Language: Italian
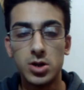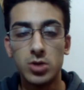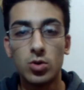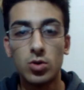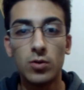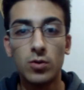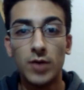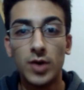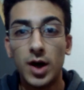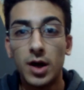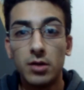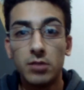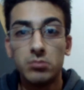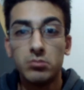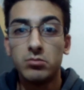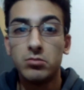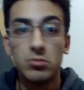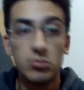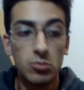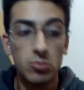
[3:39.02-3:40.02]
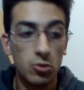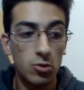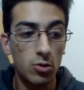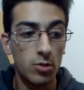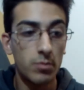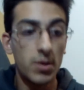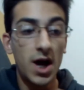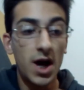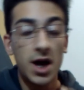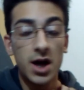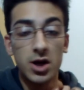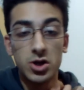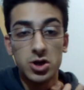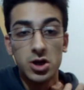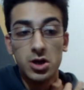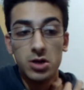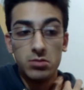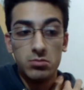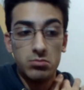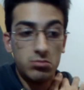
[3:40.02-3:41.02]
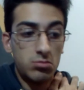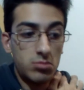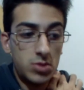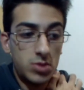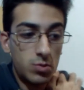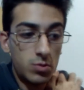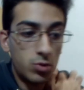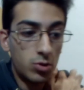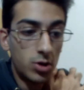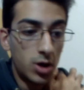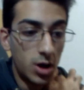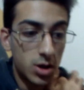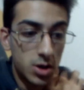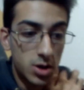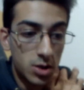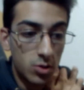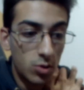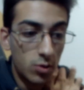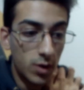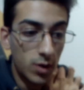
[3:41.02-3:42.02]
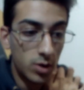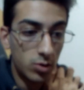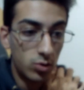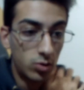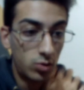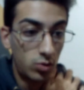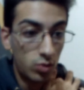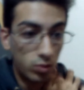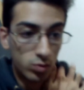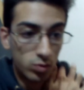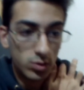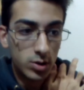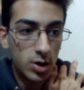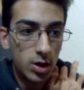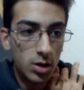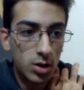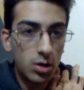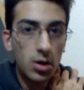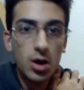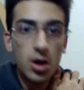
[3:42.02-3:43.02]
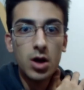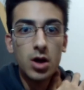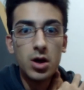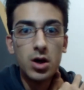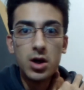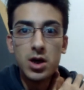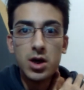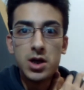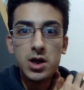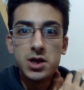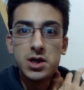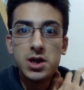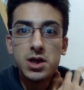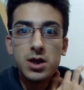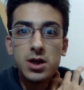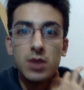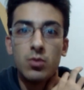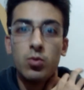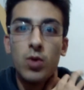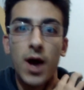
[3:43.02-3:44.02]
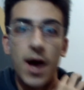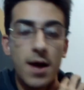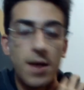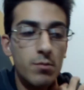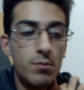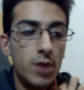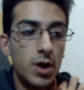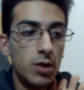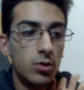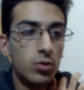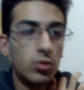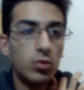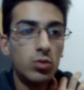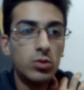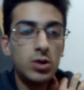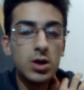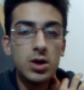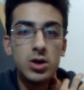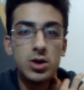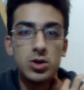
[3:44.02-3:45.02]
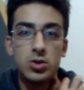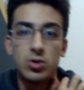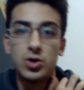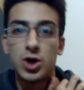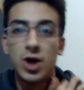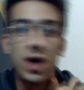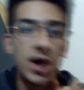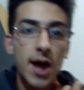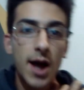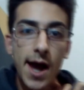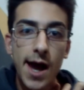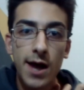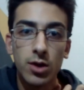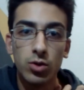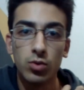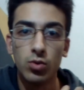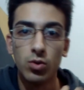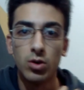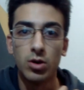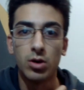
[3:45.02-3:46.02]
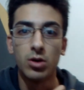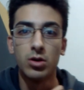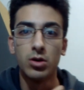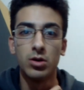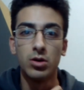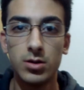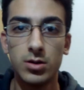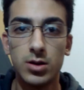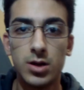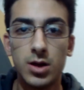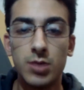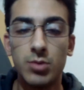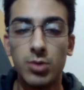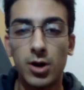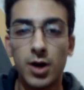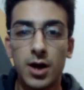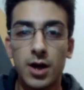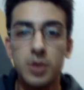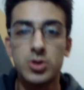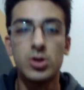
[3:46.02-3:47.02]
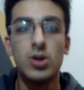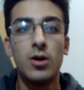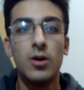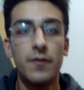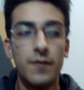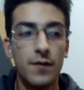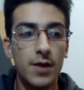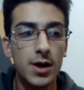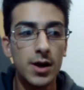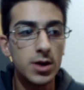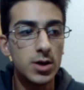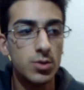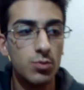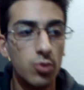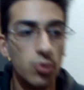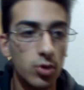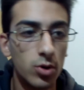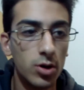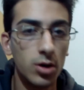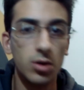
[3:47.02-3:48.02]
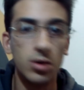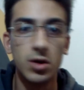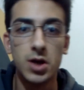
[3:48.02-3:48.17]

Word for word: trova ormai, cioè si può dire che si trova in tutti i siti web, in tutti i social network, tipo che ne so, Facebook,